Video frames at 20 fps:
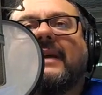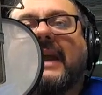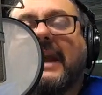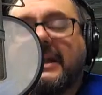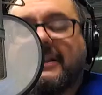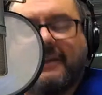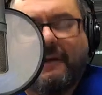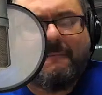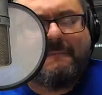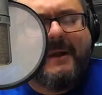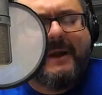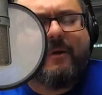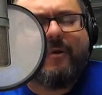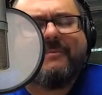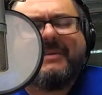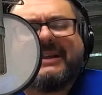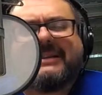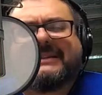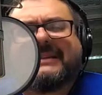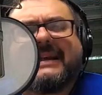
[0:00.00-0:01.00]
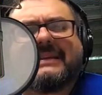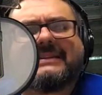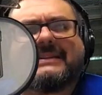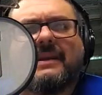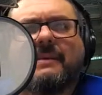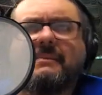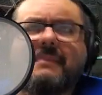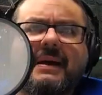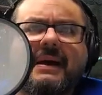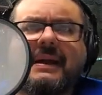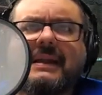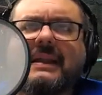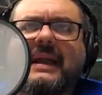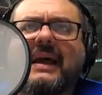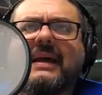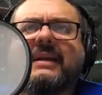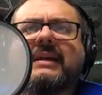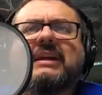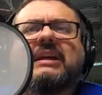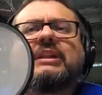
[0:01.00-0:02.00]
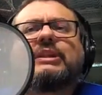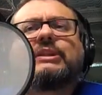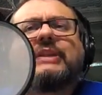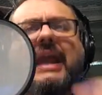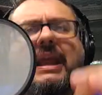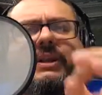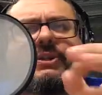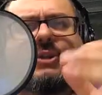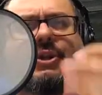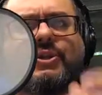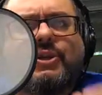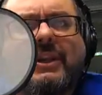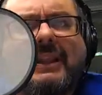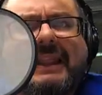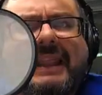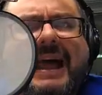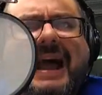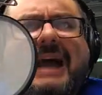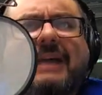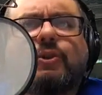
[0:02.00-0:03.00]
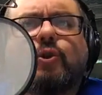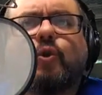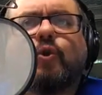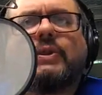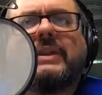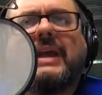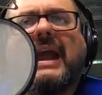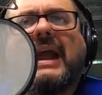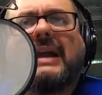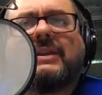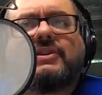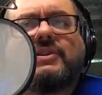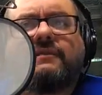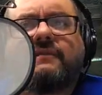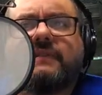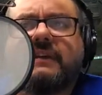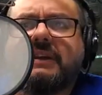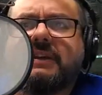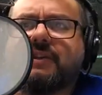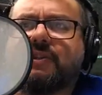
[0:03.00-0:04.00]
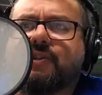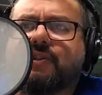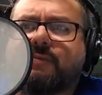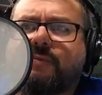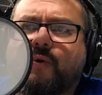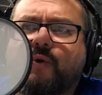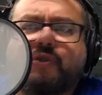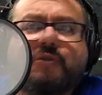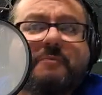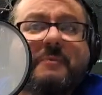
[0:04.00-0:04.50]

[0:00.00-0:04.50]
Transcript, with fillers: Então, para começar a semana, deixe de lado o negativismo, os